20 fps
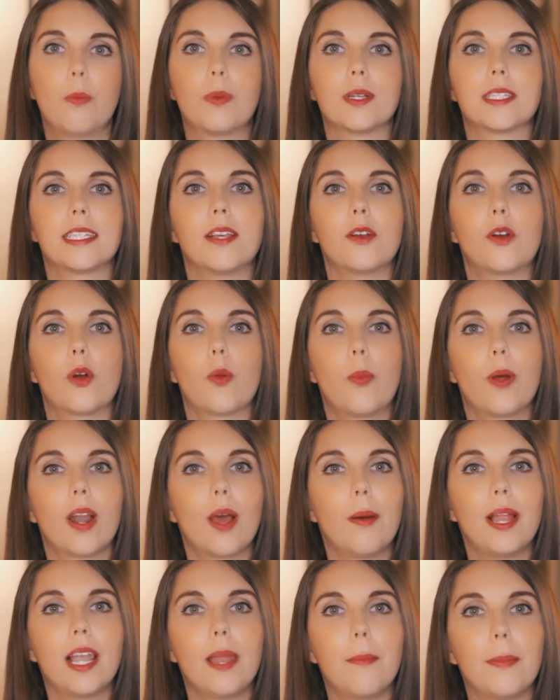pues
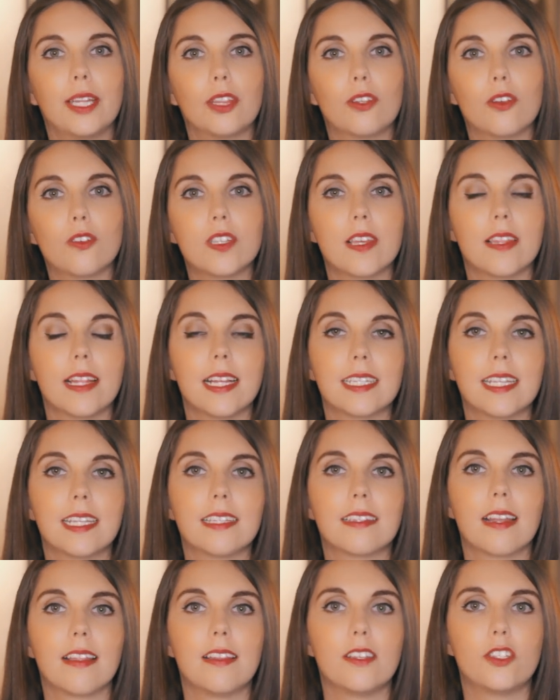incorporaba elementos de danzas
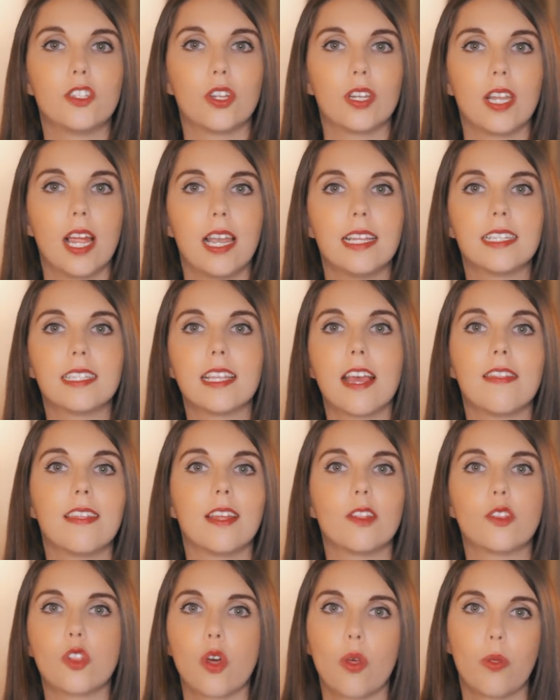tradicionales
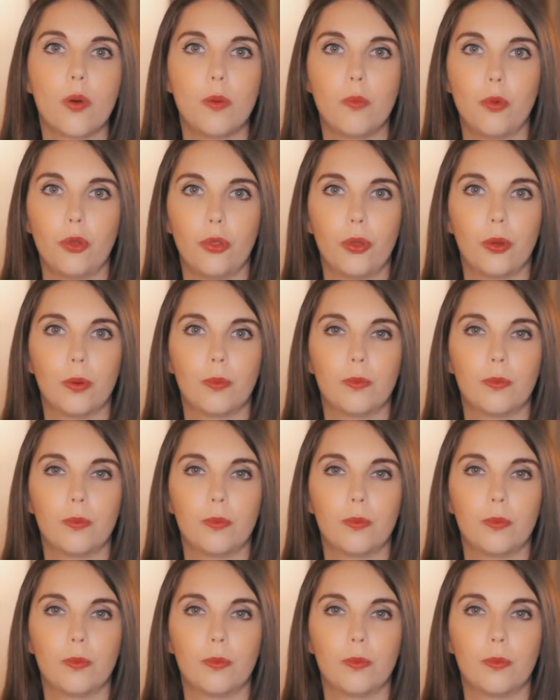de todo el mundo.